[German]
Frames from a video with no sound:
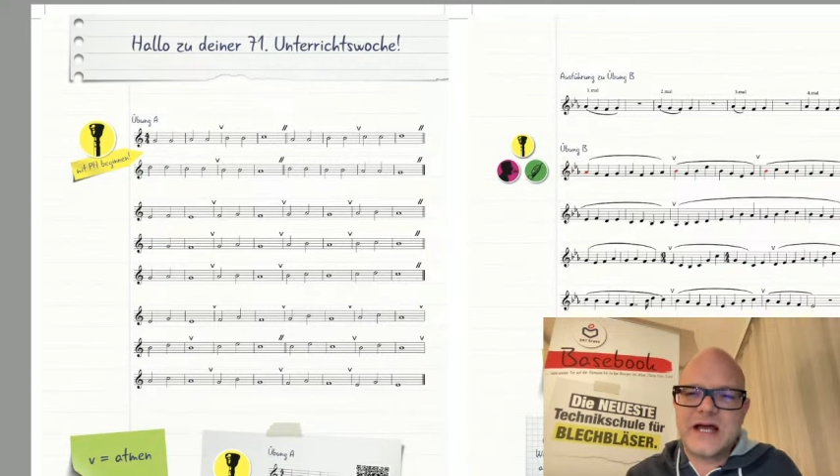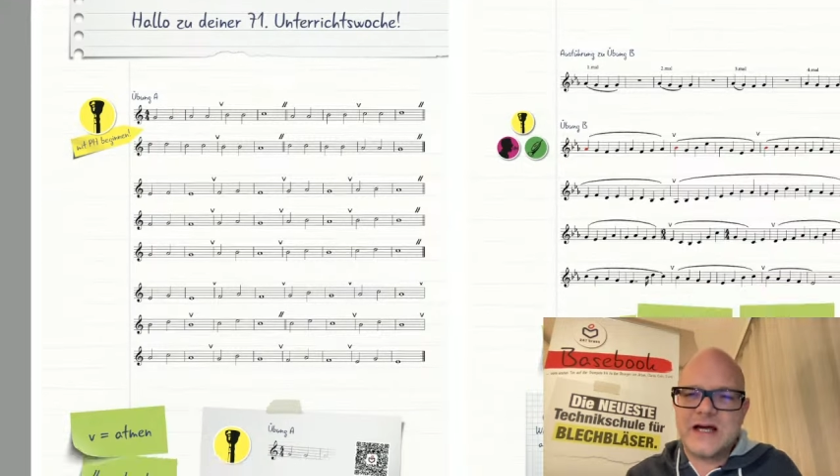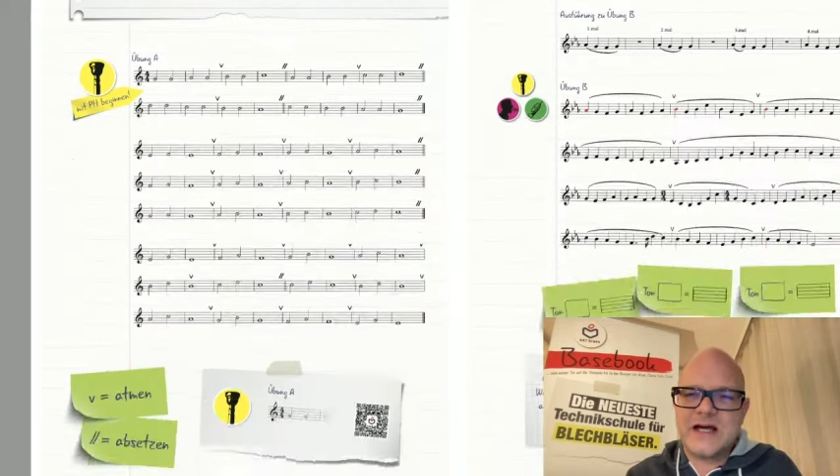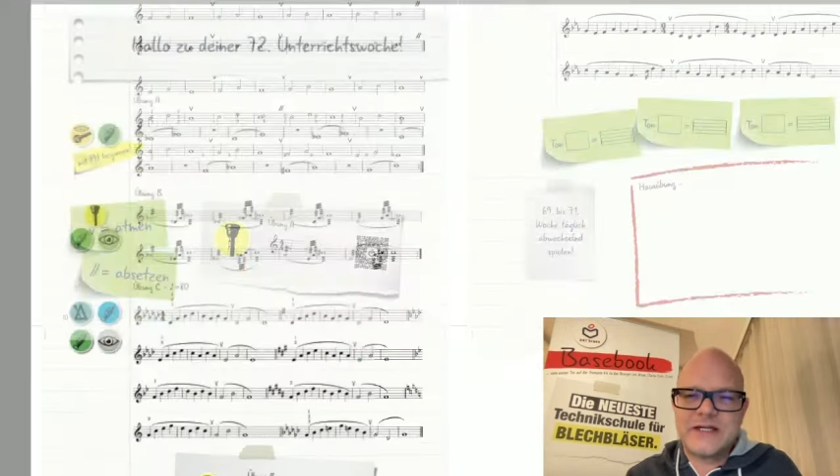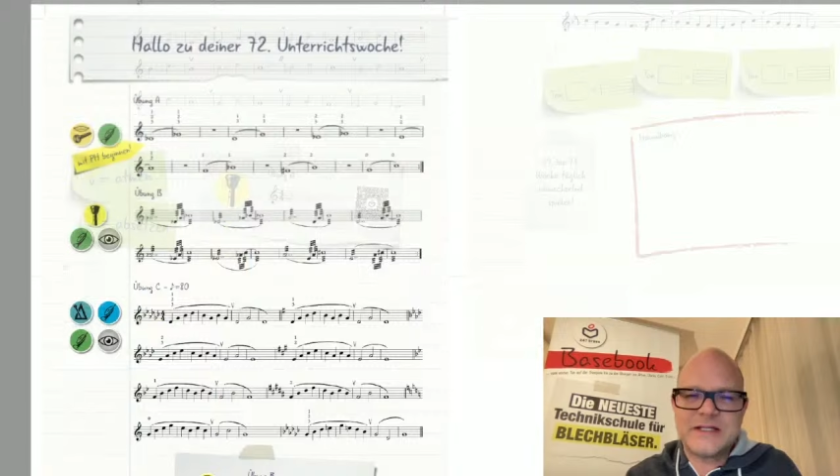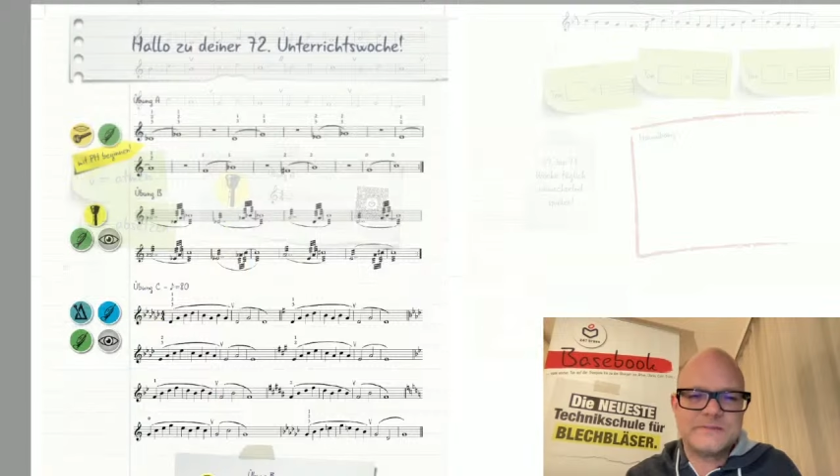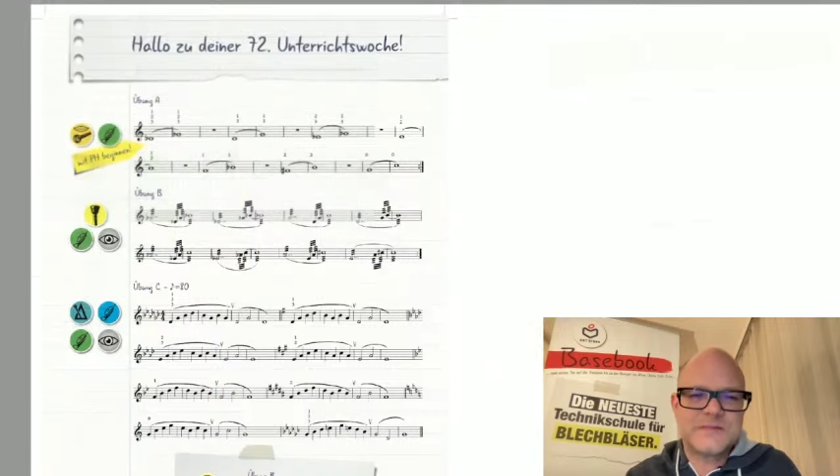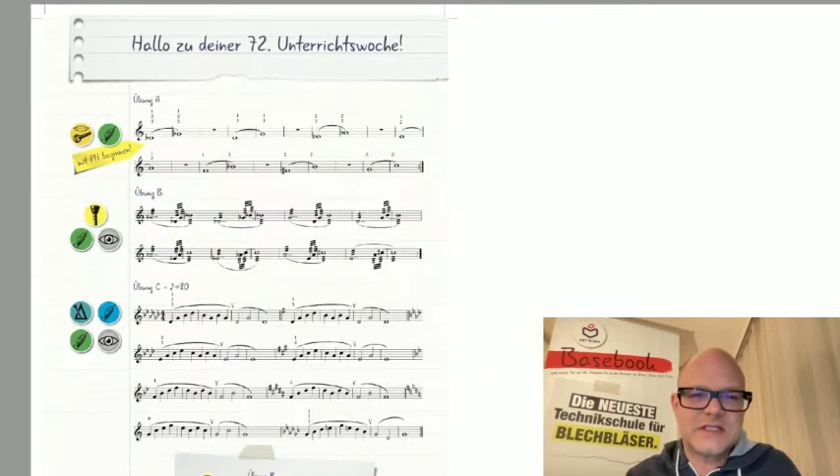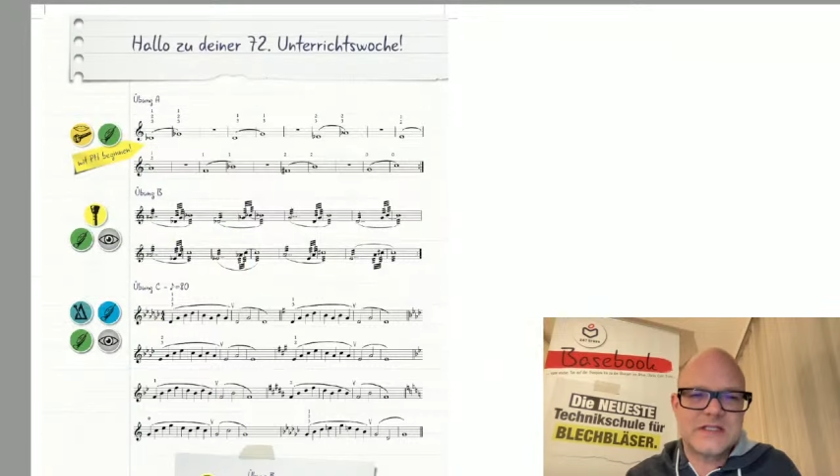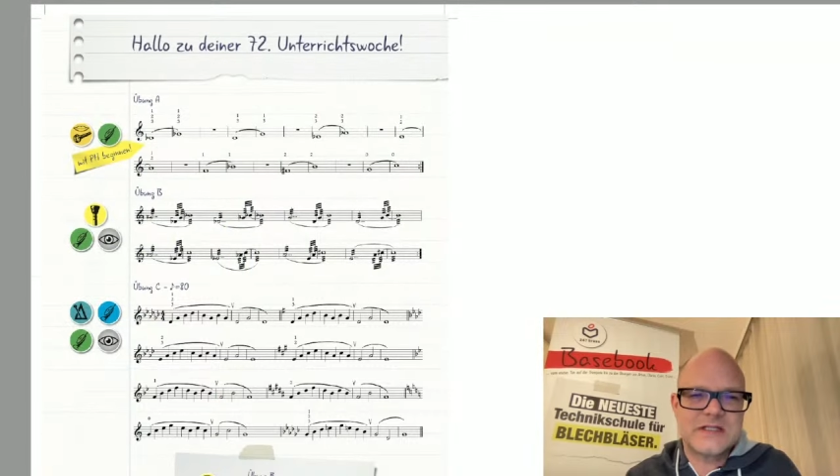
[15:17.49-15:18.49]
Arban,
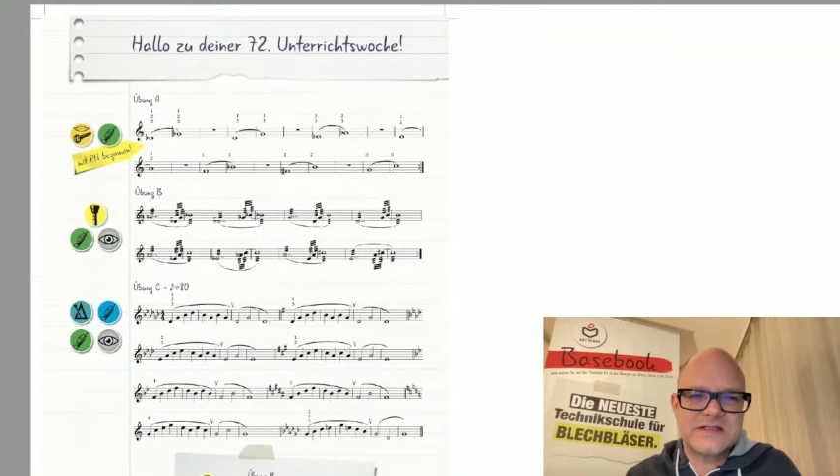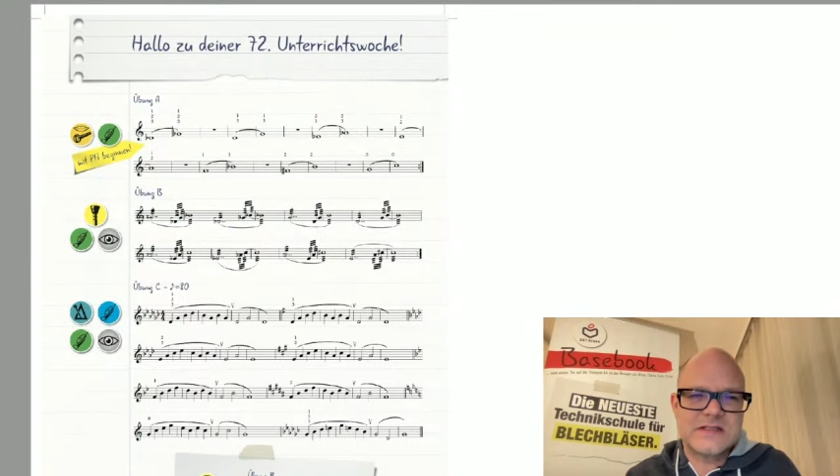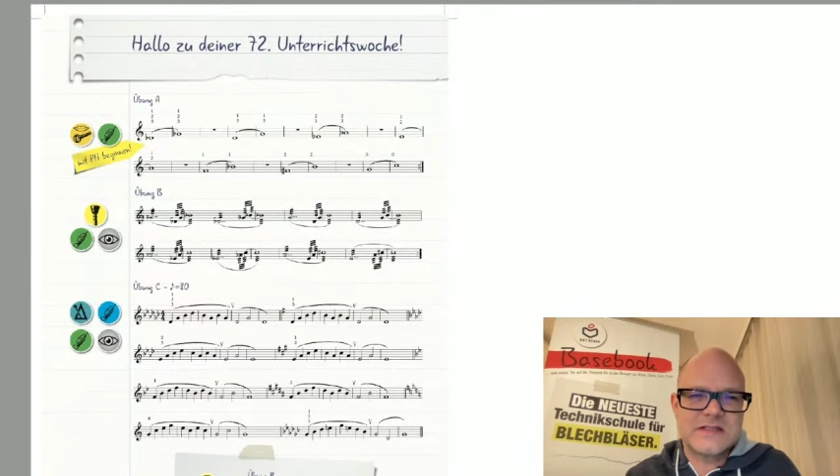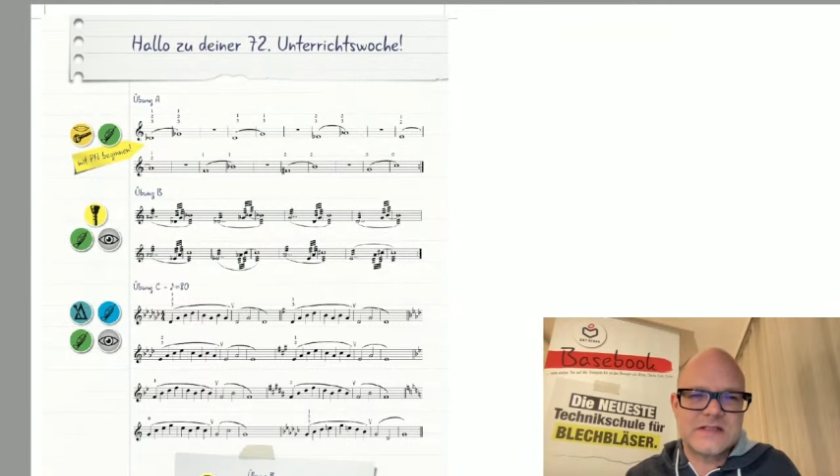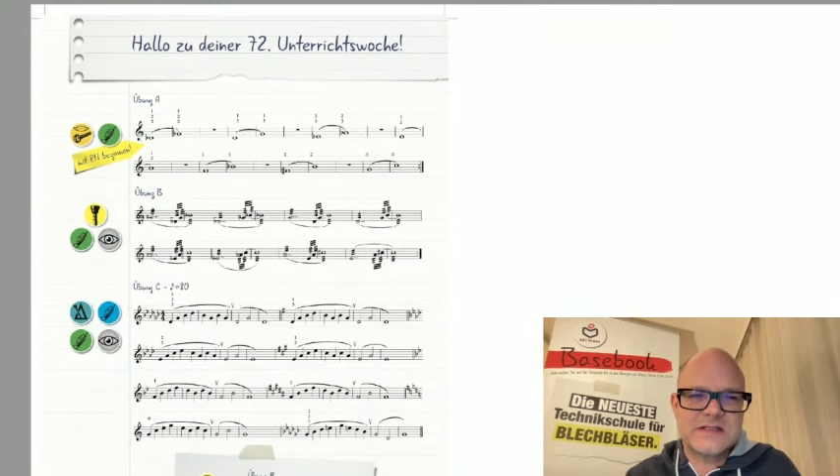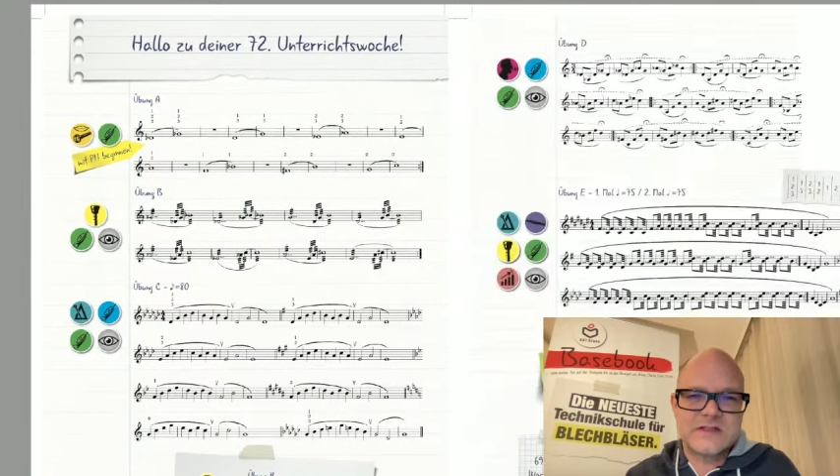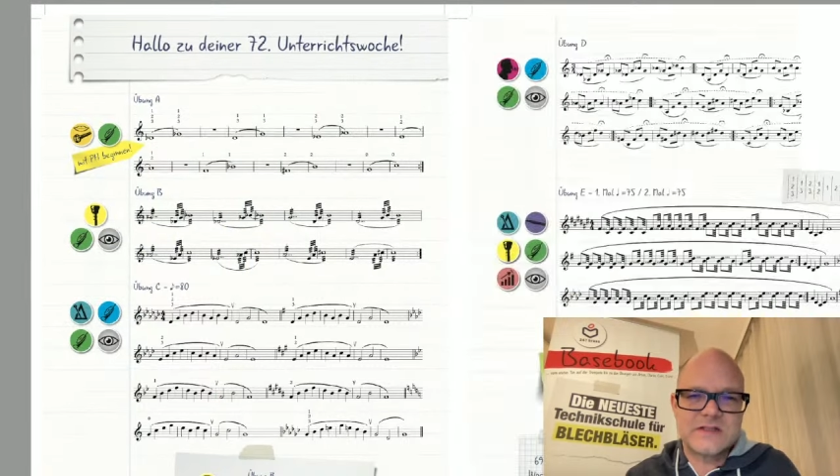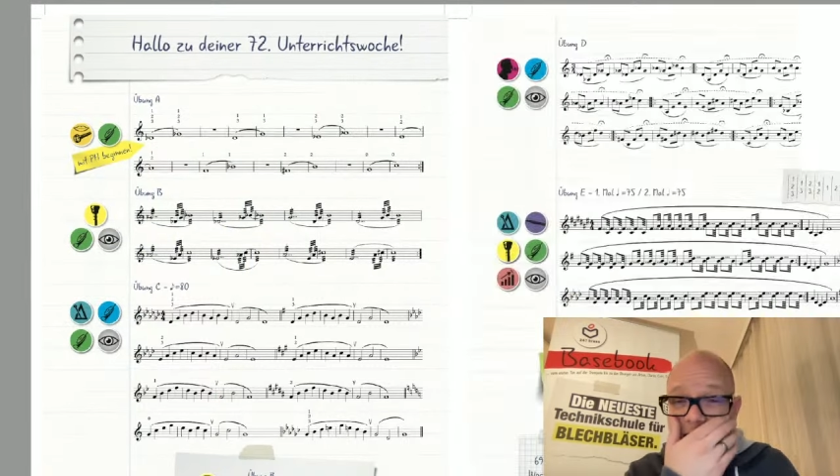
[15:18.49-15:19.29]
das ist nicht so interessant.